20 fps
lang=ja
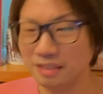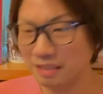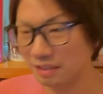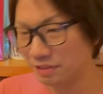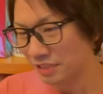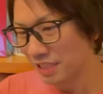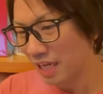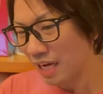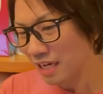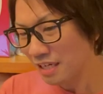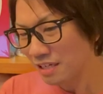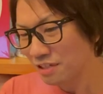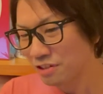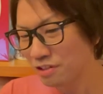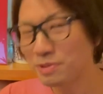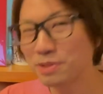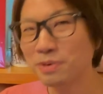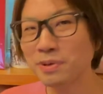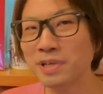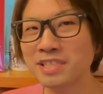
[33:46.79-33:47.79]
3球
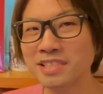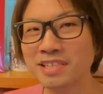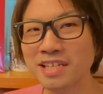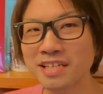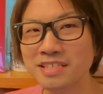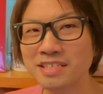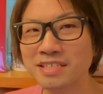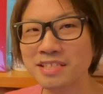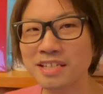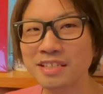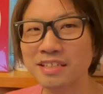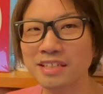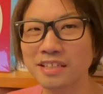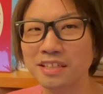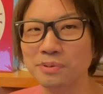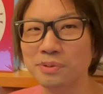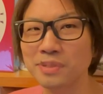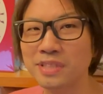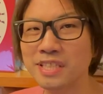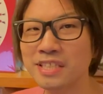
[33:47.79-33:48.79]
見逃し三振なんだけ
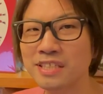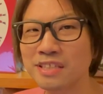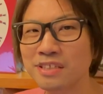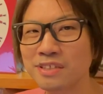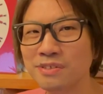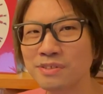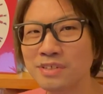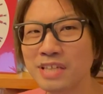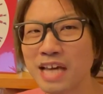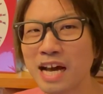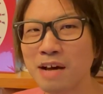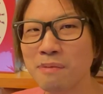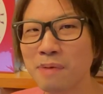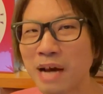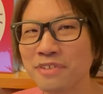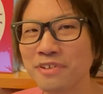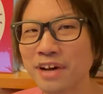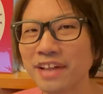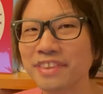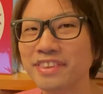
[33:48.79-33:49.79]
ど1球やば
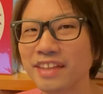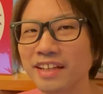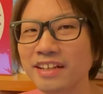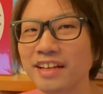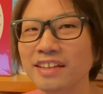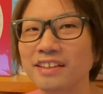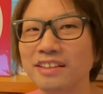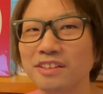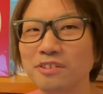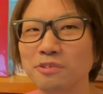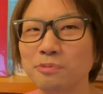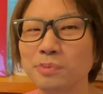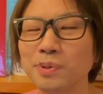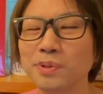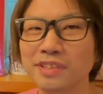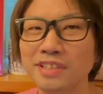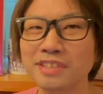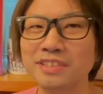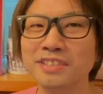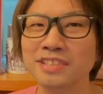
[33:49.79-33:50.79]
いのあったなって思っ
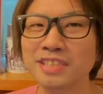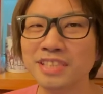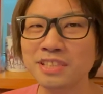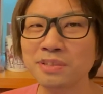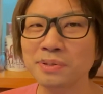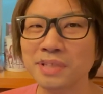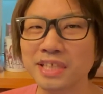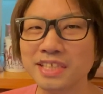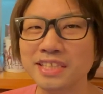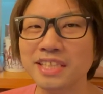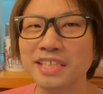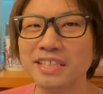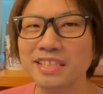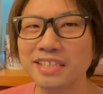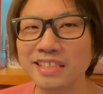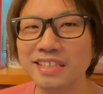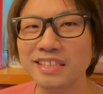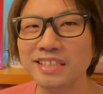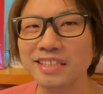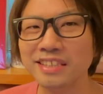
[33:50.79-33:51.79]
て次の打
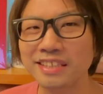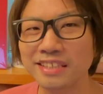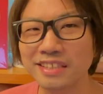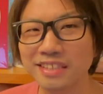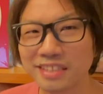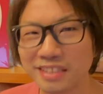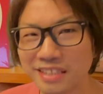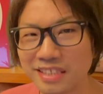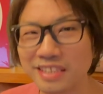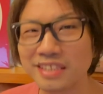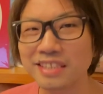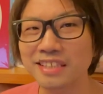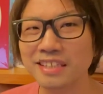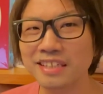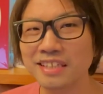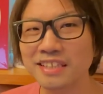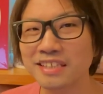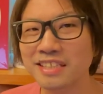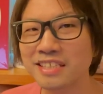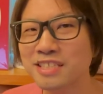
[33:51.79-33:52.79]
席に
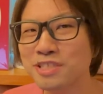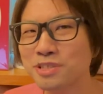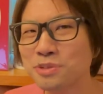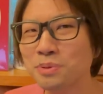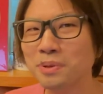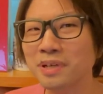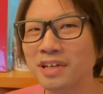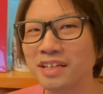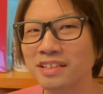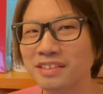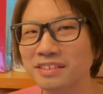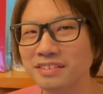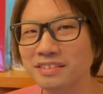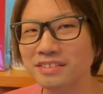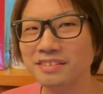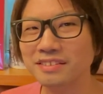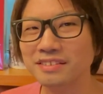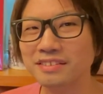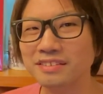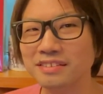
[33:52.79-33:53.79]
緊張感
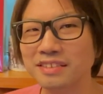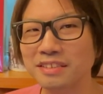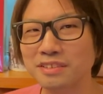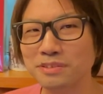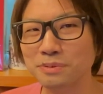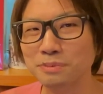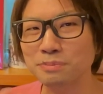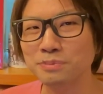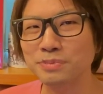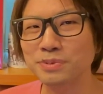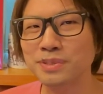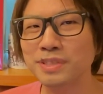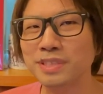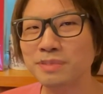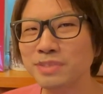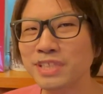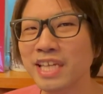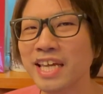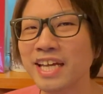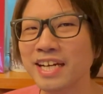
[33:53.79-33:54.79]
その
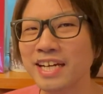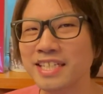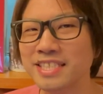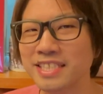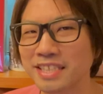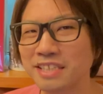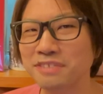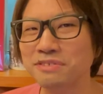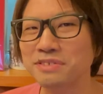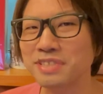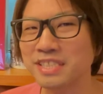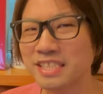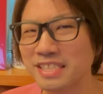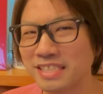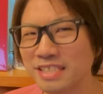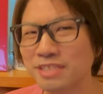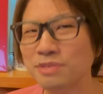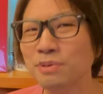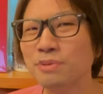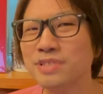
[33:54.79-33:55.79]
無警戒じゃなく
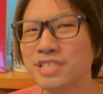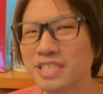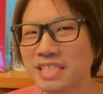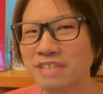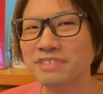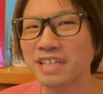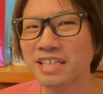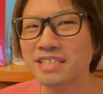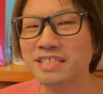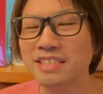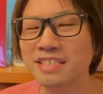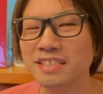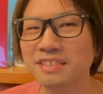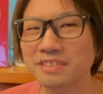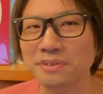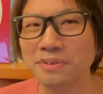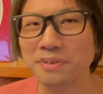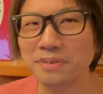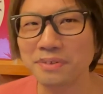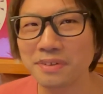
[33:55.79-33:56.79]
持続しちゃう感じなんで
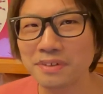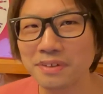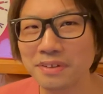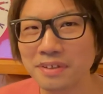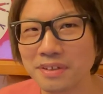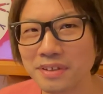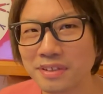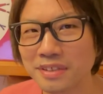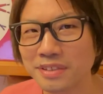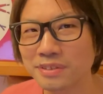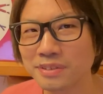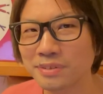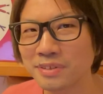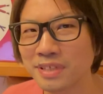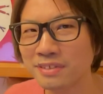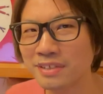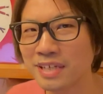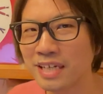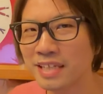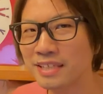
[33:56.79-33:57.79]
すよそ
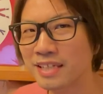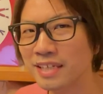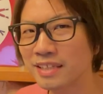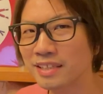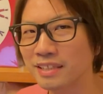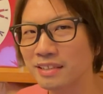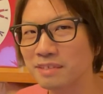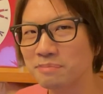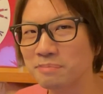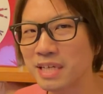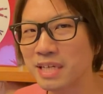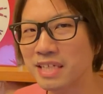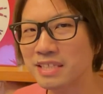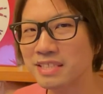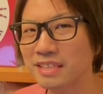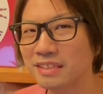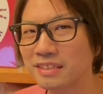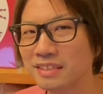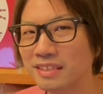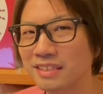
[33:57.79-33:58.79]
れぐらいなんかマー
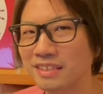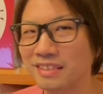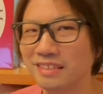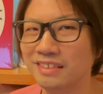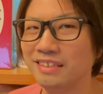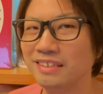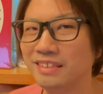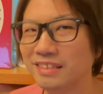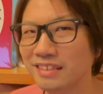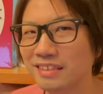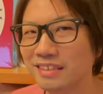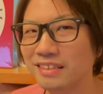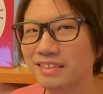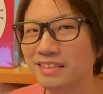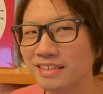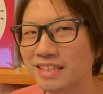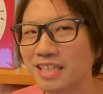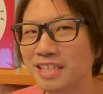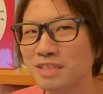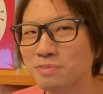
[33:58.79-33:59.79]
ちゃんって
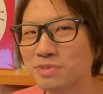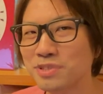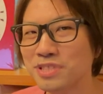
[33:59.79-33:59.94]
何も